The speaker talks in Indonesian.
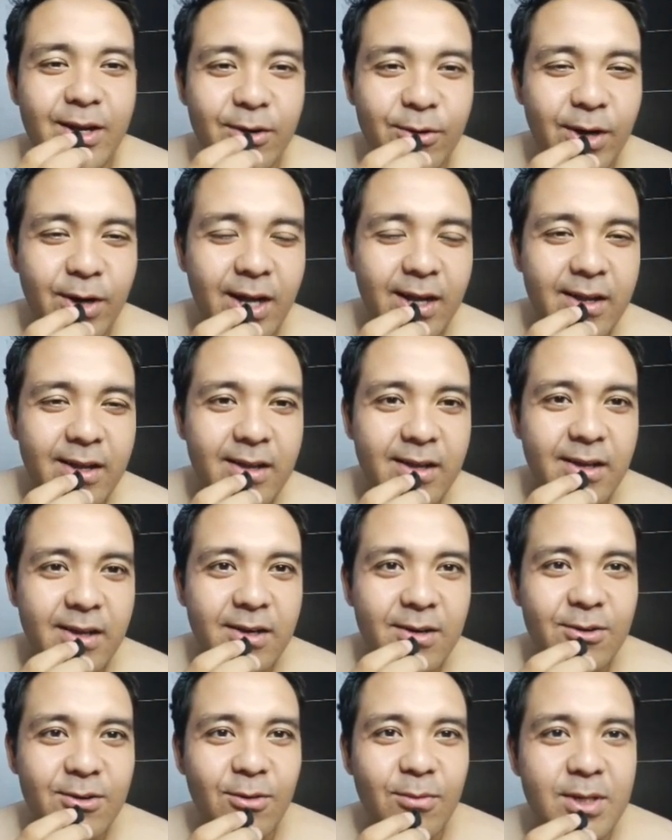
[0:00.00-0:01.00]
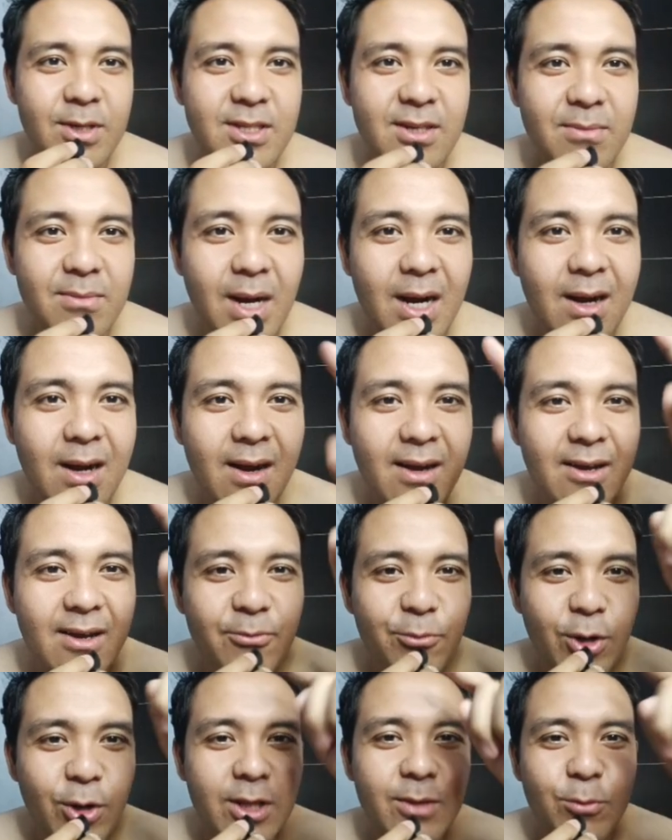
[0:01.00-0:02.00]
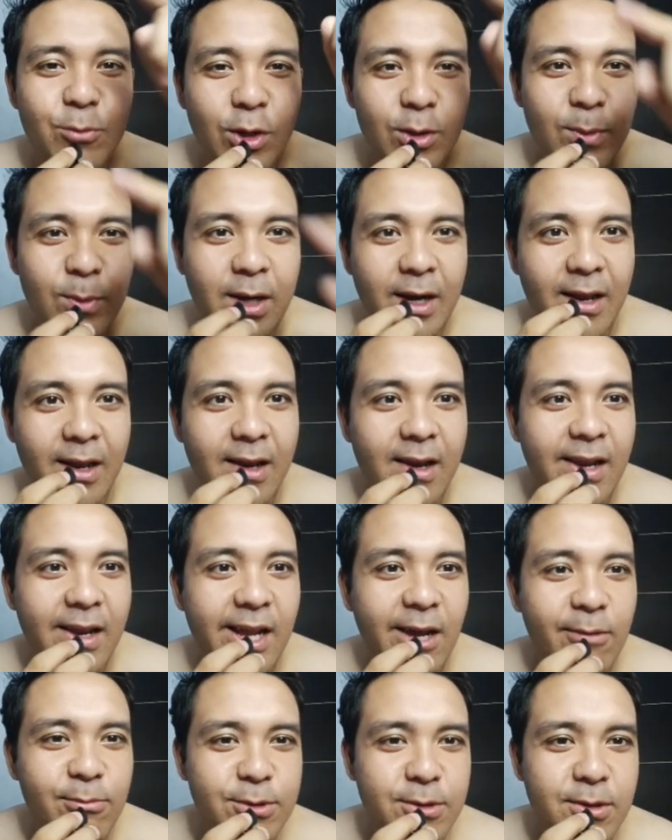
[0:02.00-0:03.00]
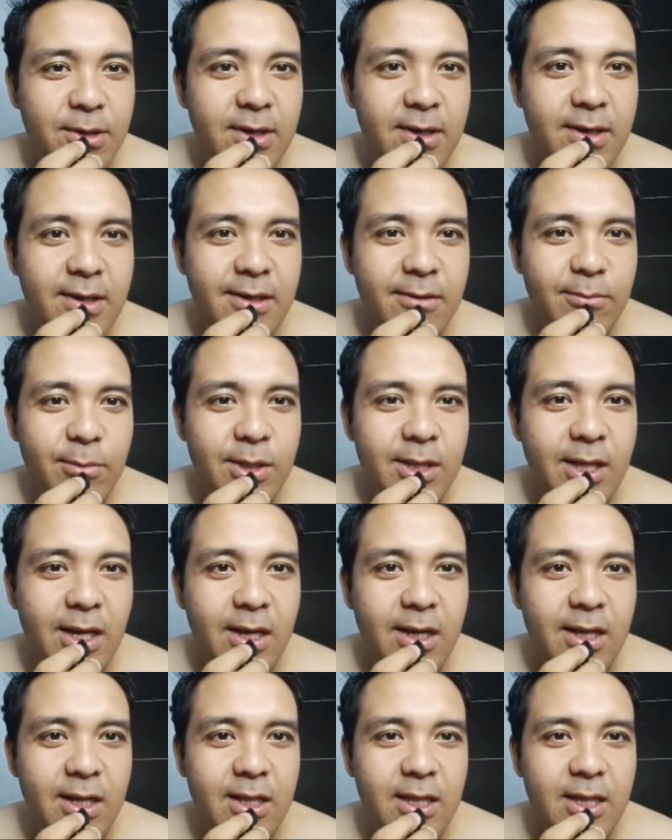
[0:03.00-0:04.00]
sorry deh gue gue masih mager nih buat buat benerin line up cok bentar ya